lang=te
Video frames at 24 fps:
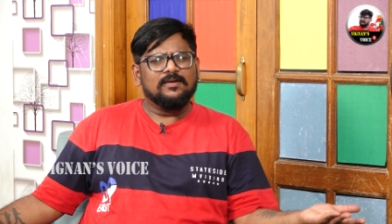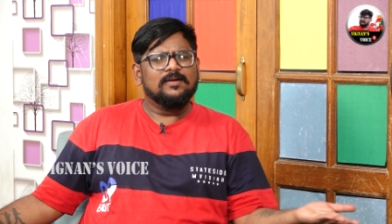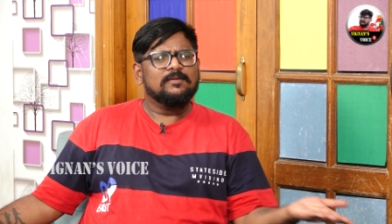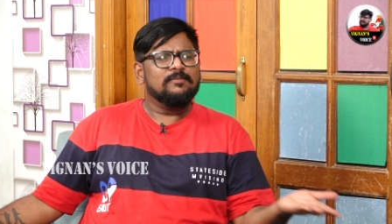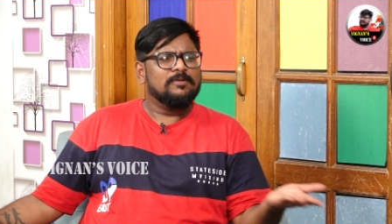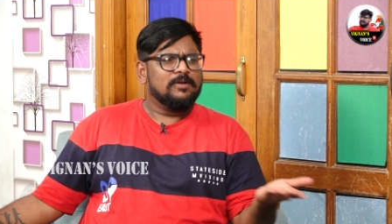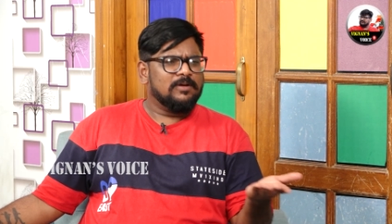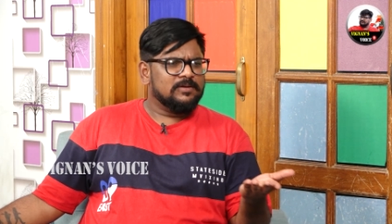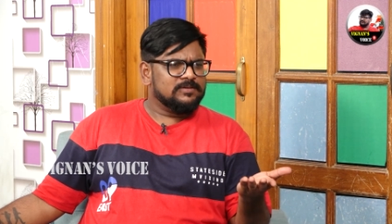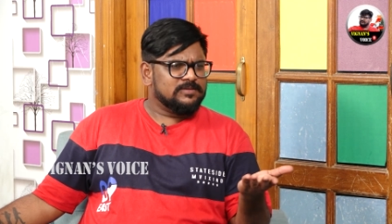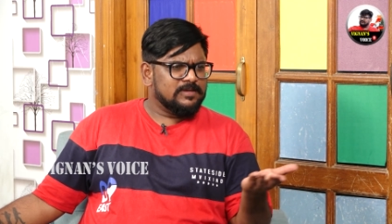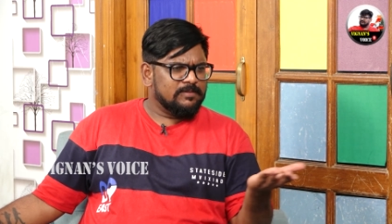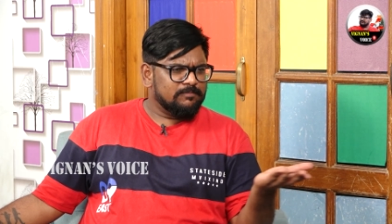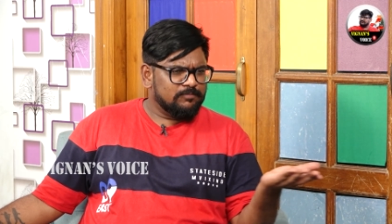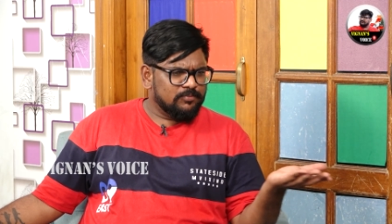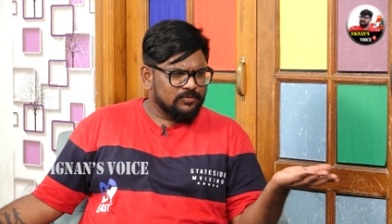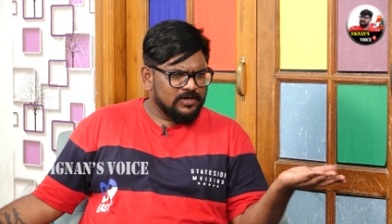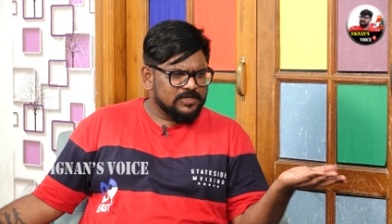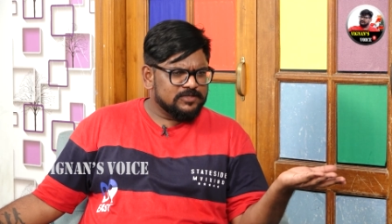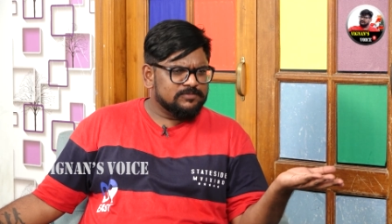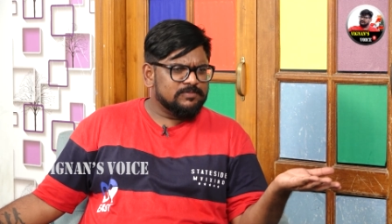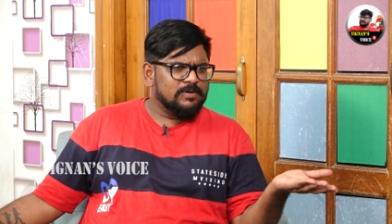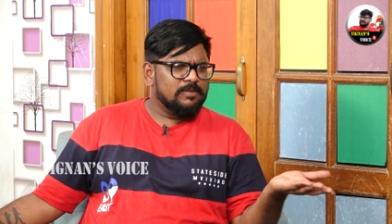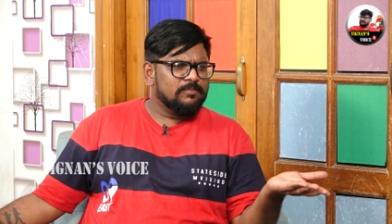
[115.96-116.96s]
ఇప్పుడు
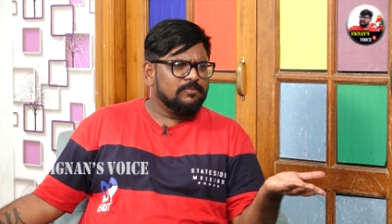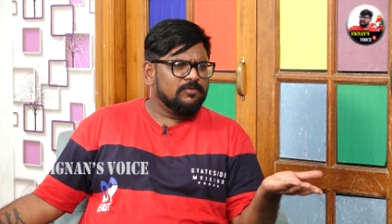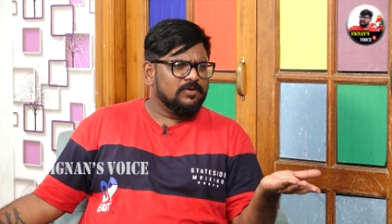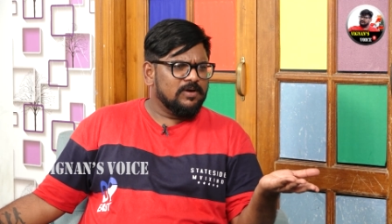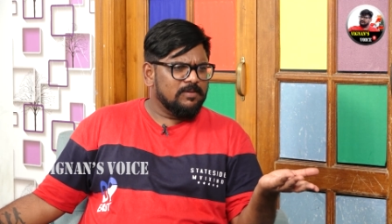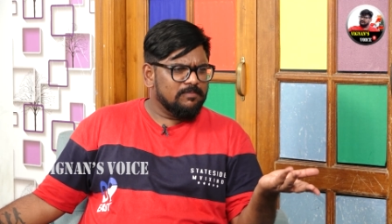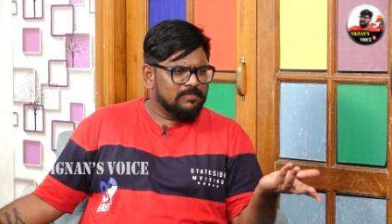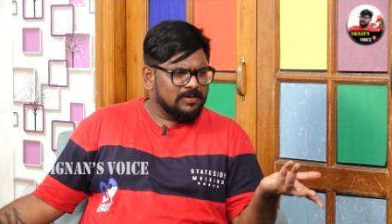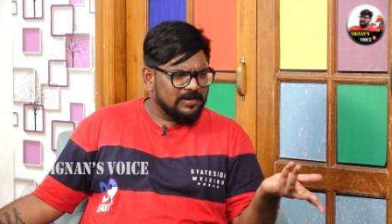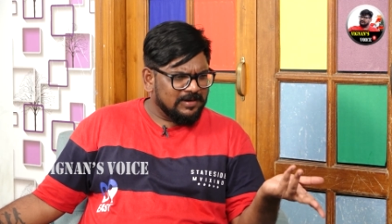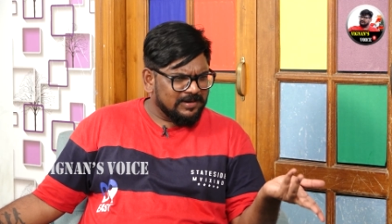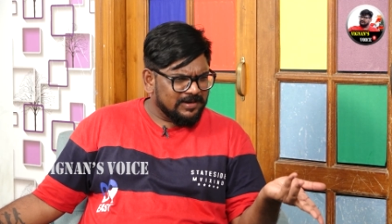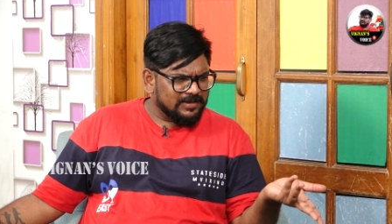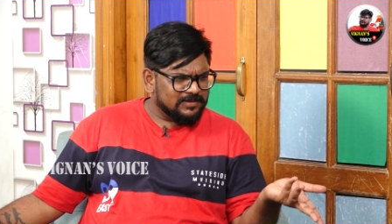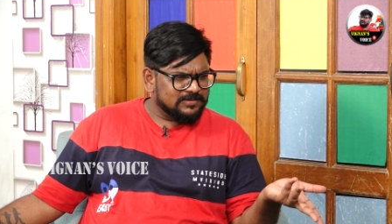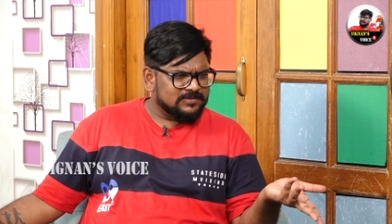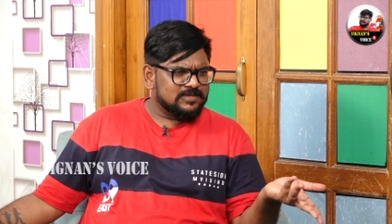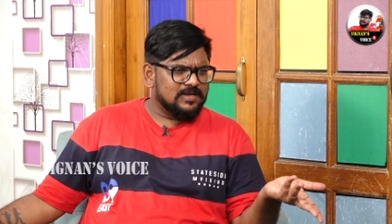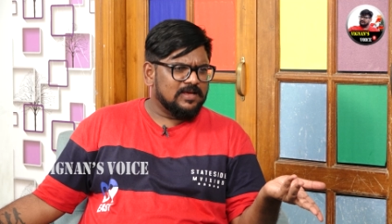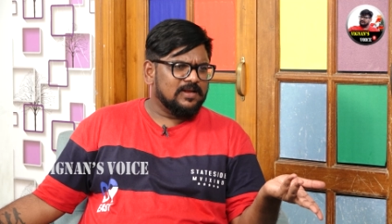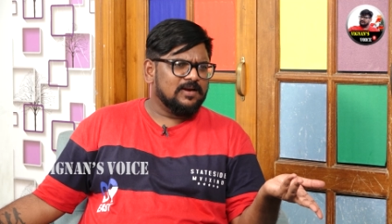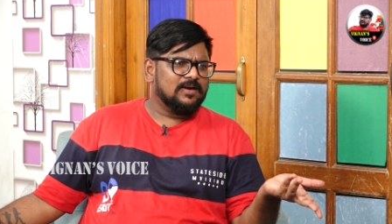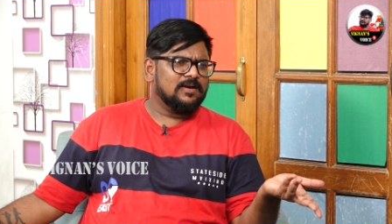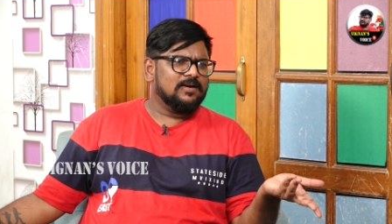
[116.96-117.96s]
సంపూర్ణేష్ బాబు కూడా బర్నింగ్
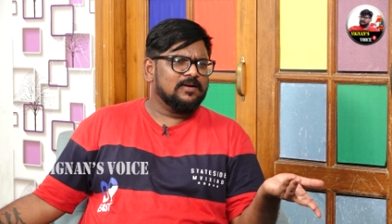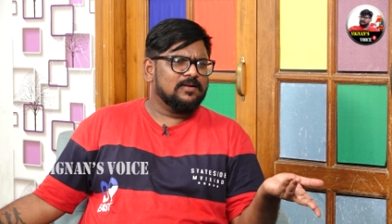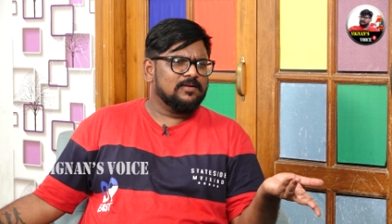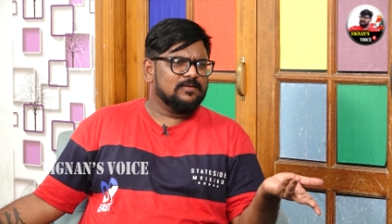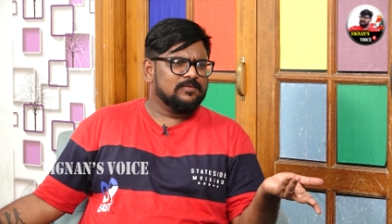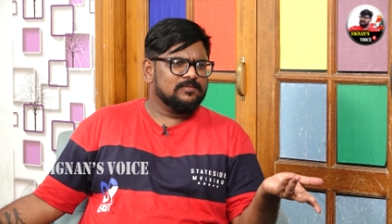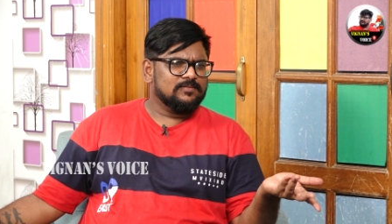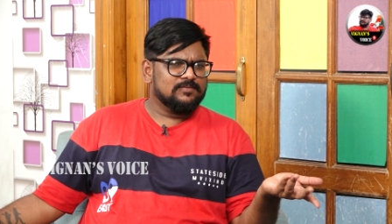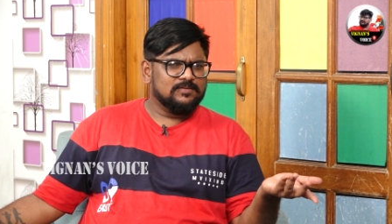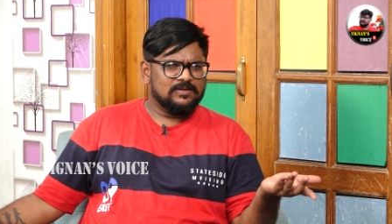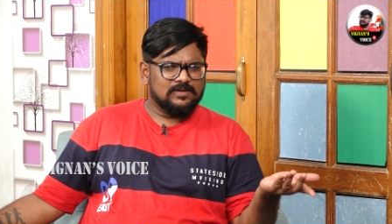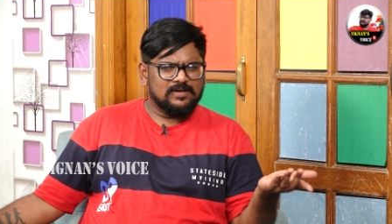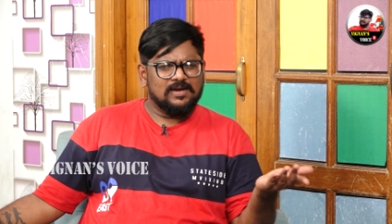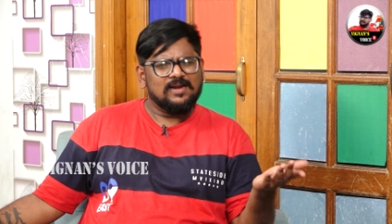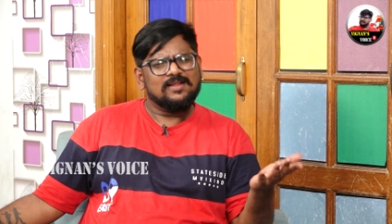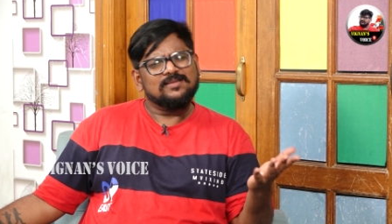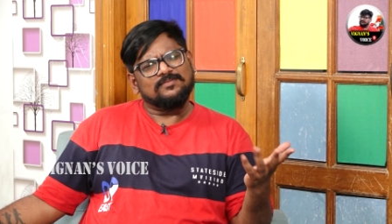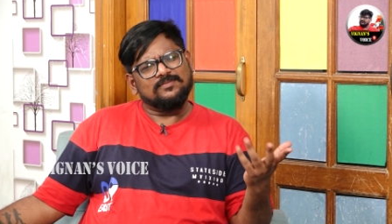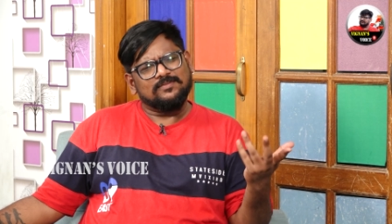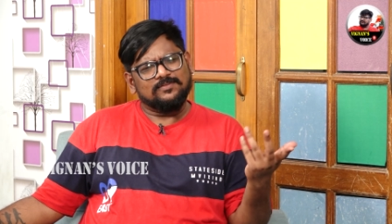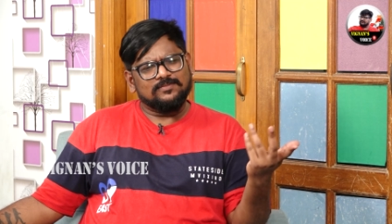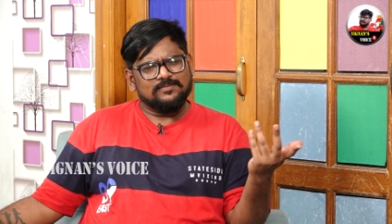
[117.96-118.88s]
స్టార్ అన్నారు అట్లా